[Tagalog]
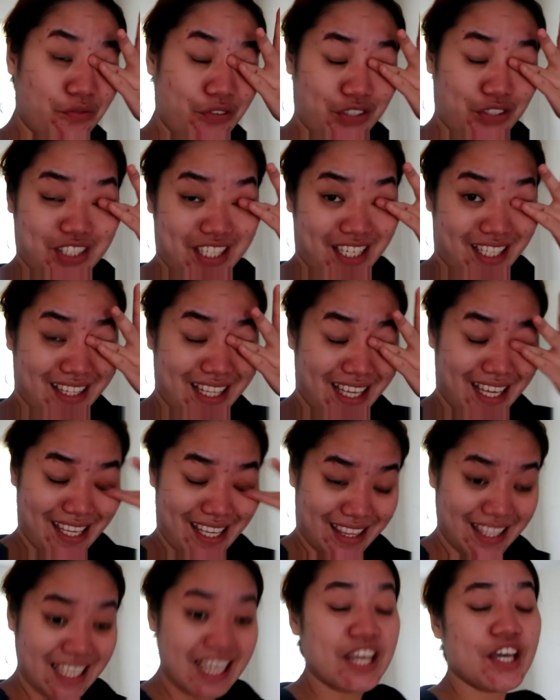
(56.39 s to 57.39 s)
confused sa
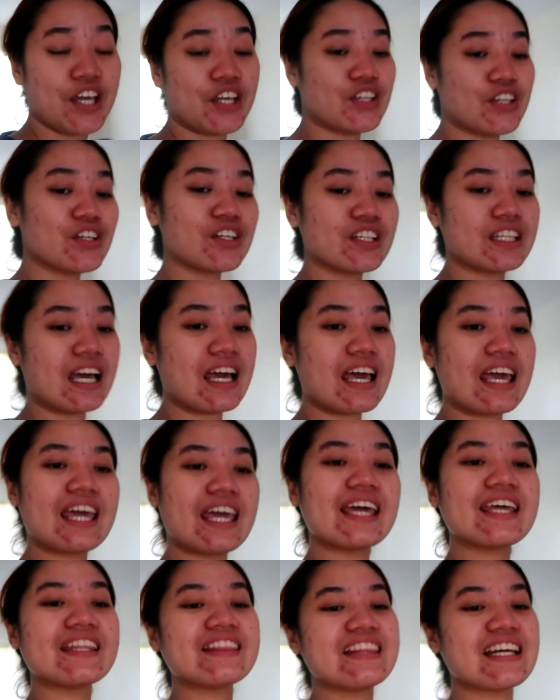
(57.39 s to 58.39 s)
date. Yun,
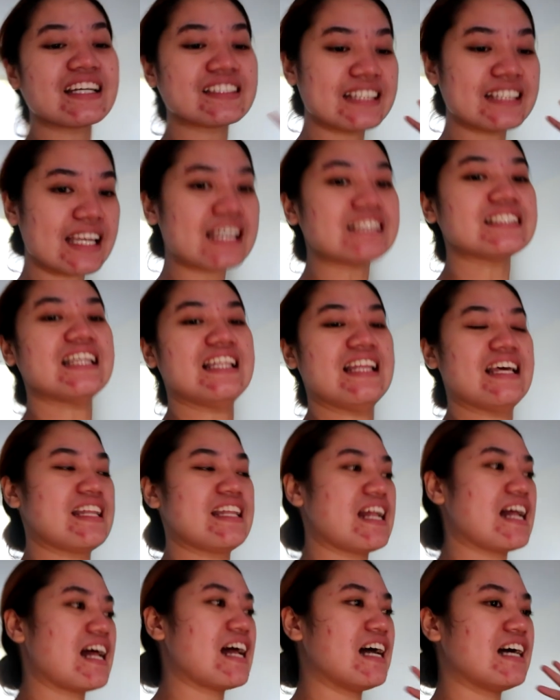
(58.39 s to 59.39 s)
and nagdala sila
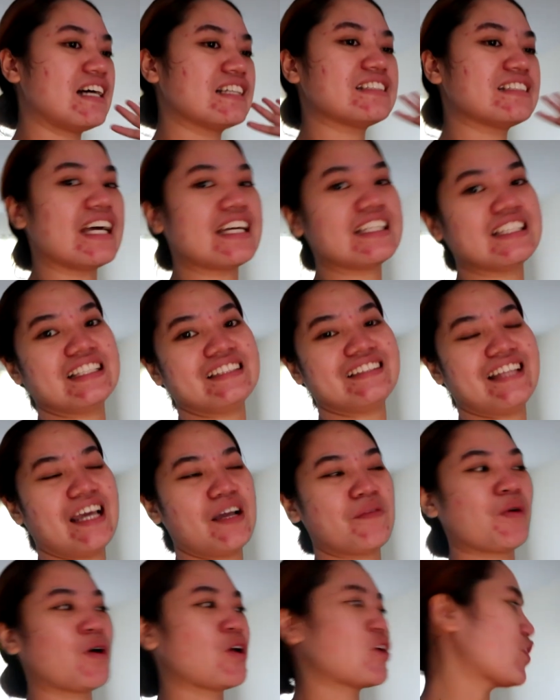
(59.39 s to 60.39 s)
ng dining
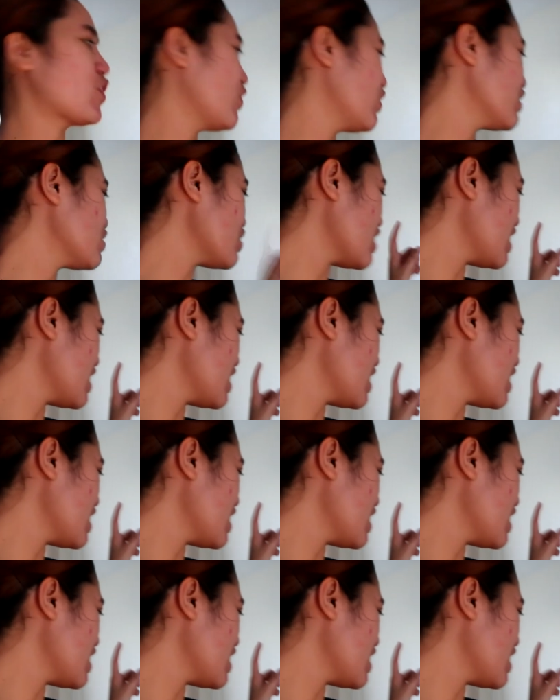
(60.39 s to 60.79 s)
table ko,